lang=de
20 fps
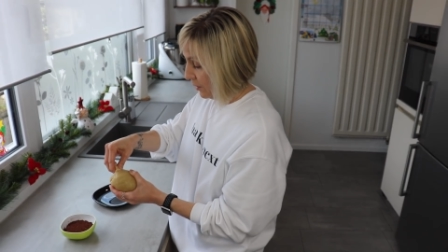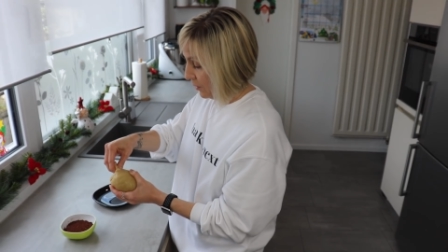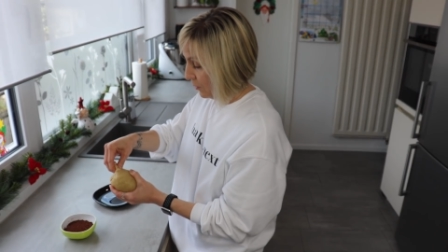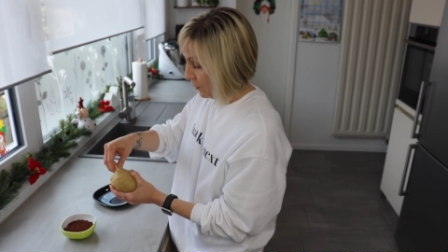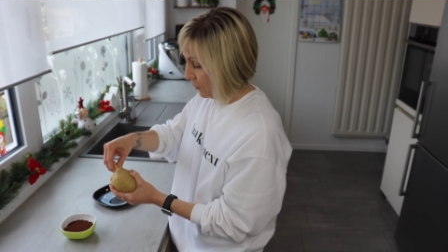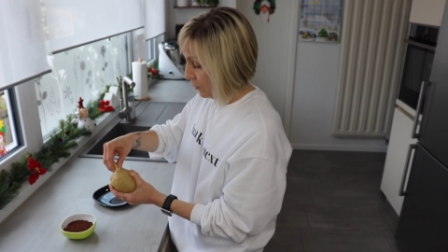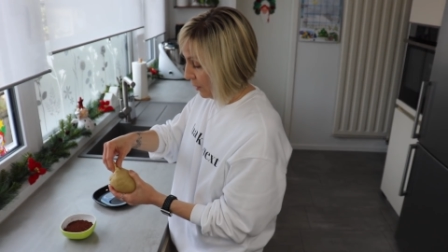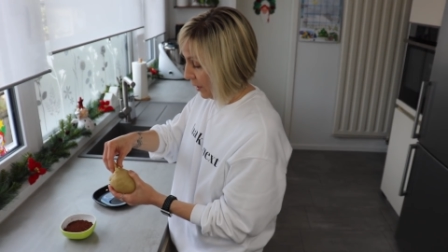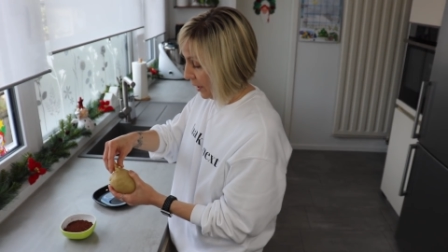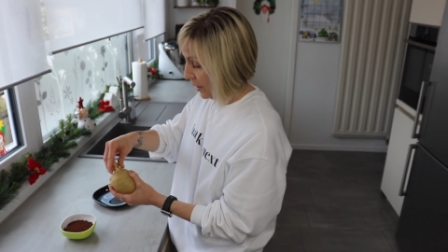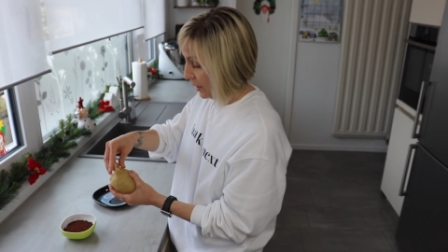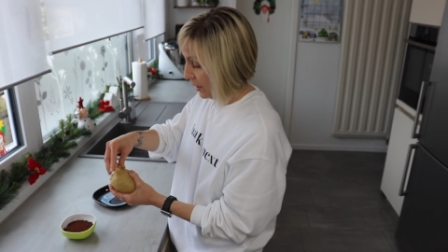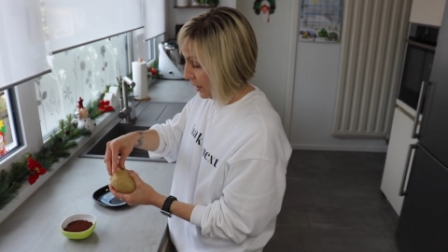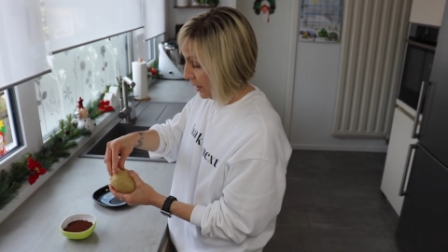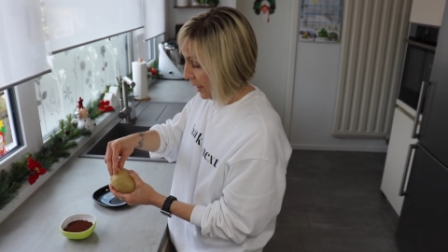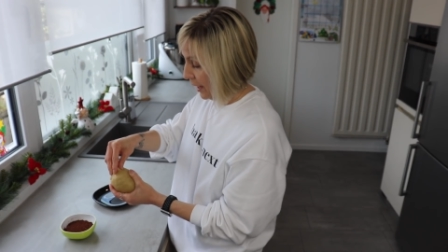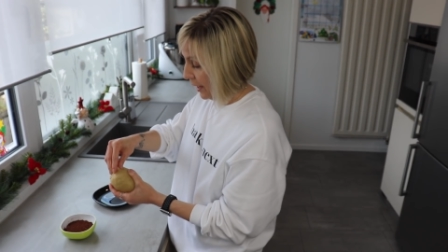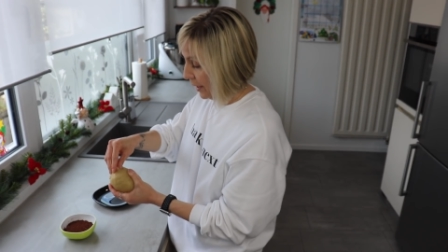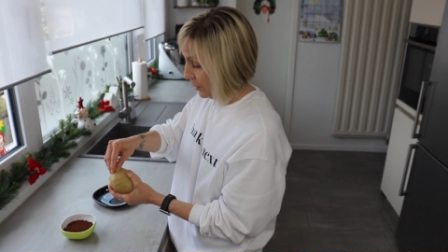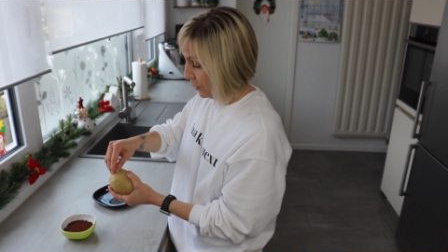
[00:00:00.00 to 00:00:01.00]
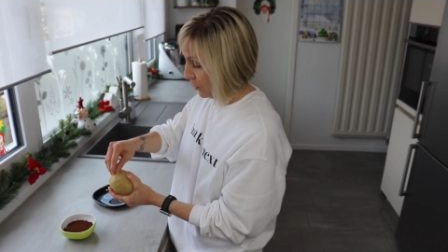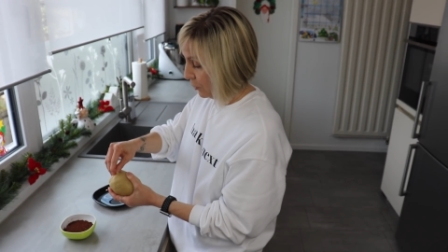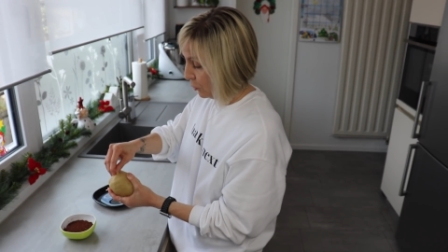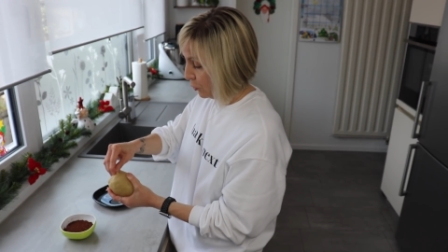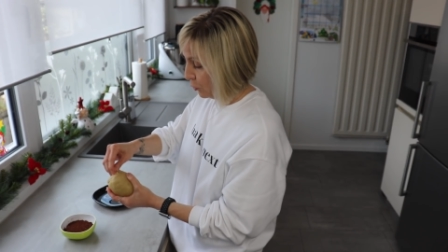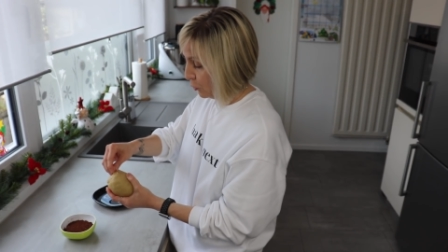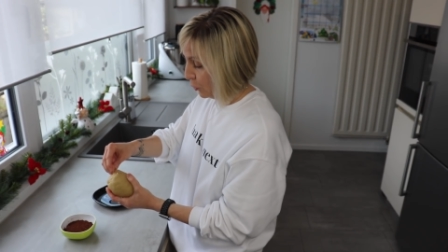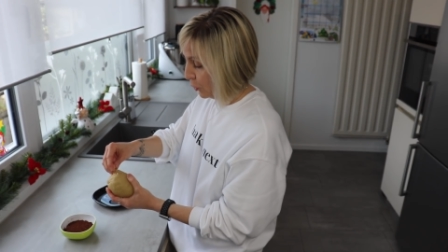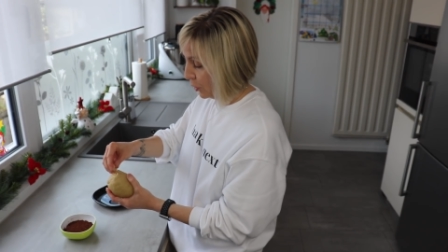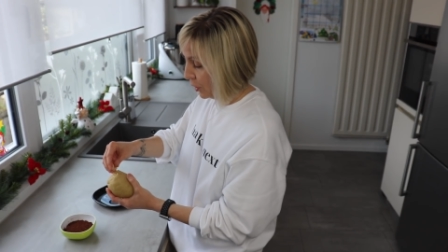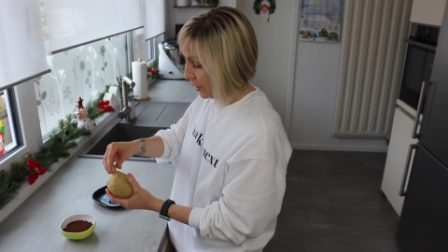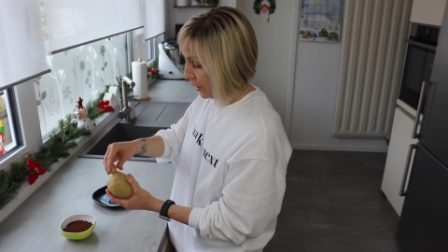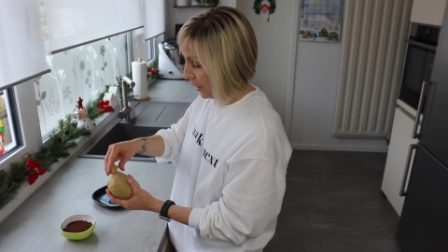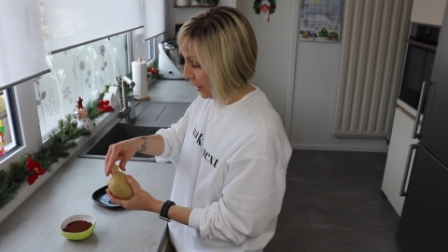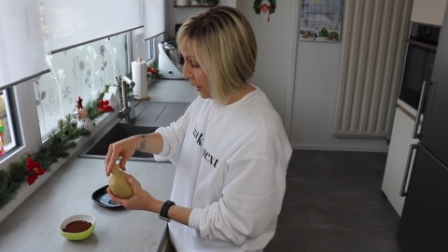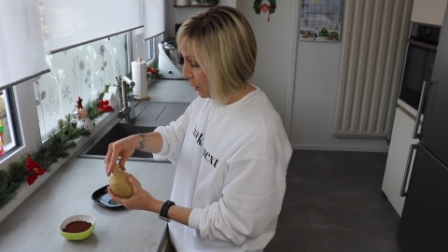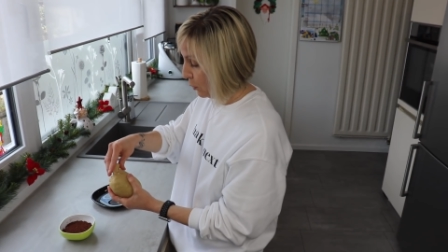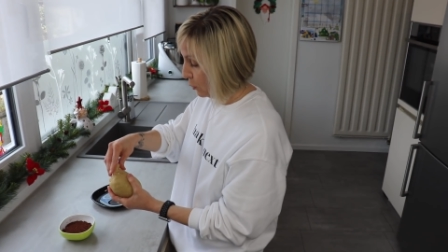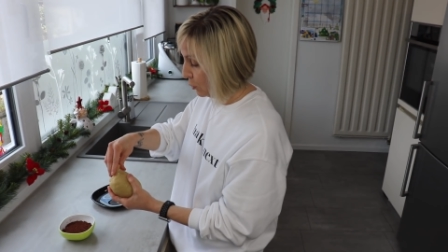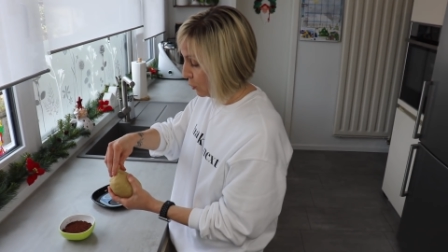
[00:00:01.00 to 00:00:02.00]
so ein kleines Stück
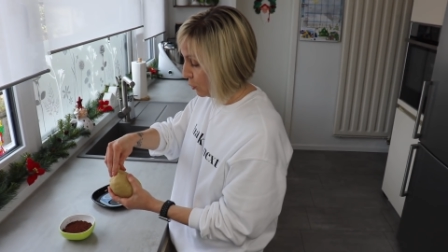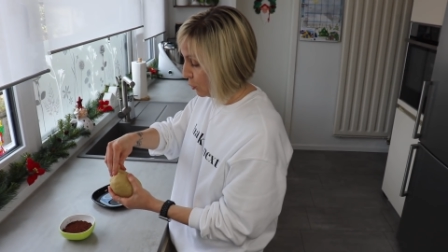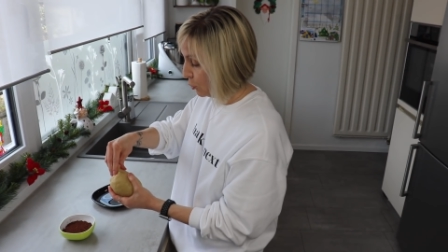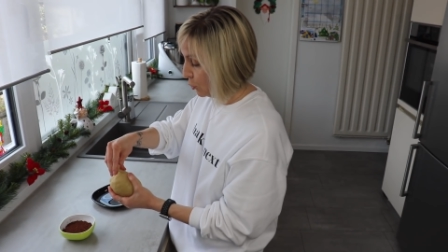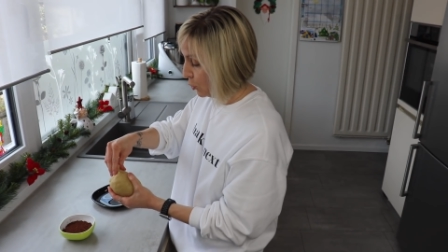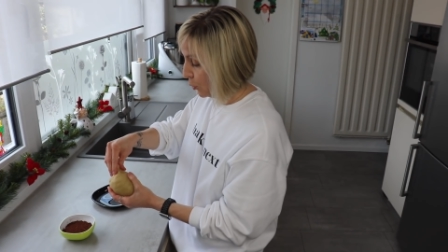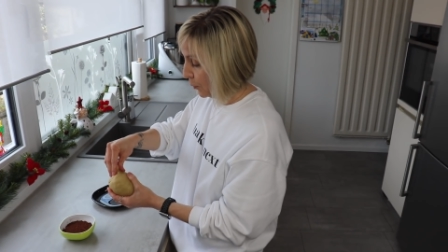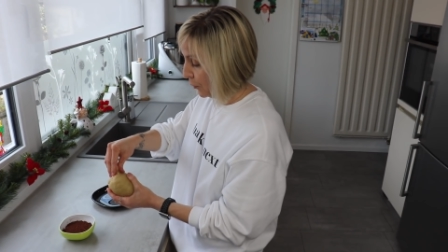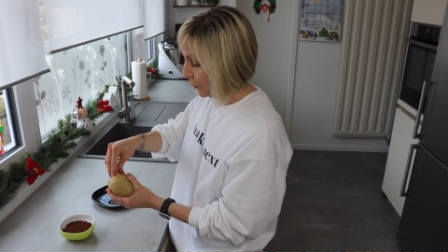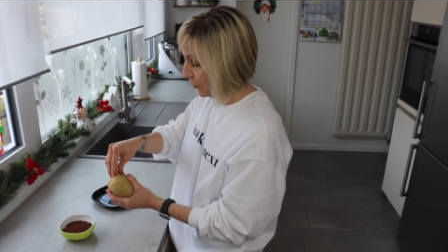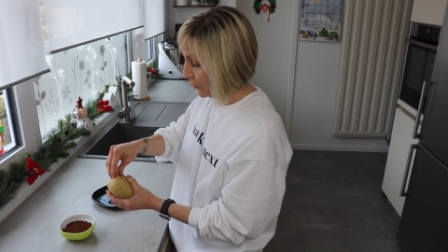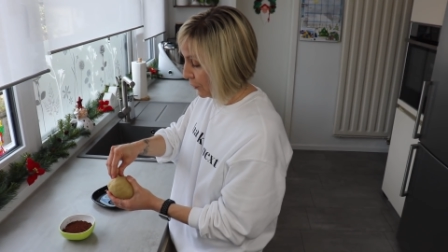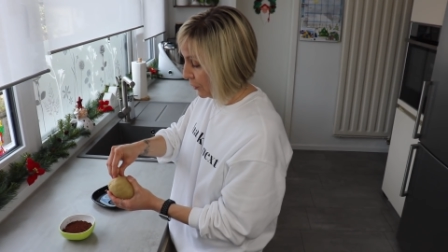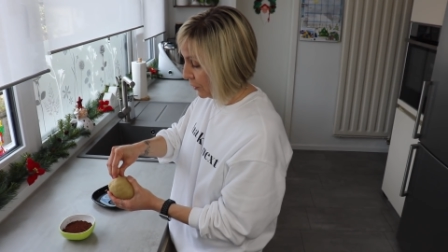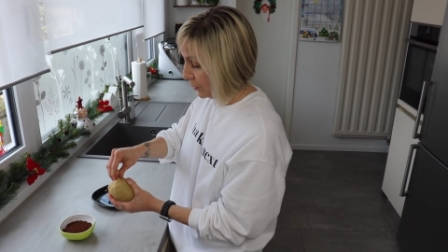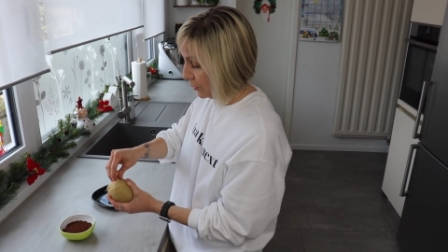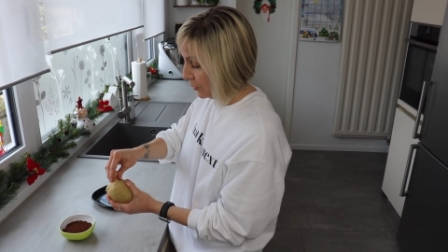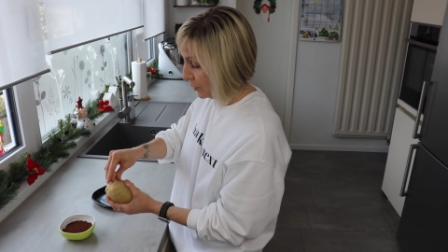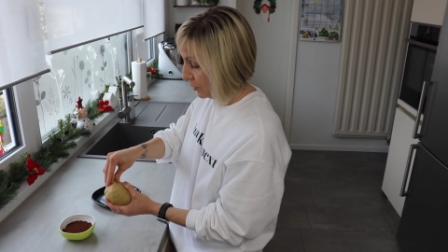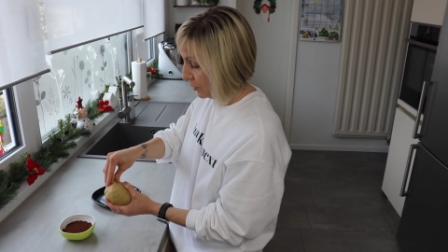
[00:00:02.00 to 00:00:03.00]
rauszupfen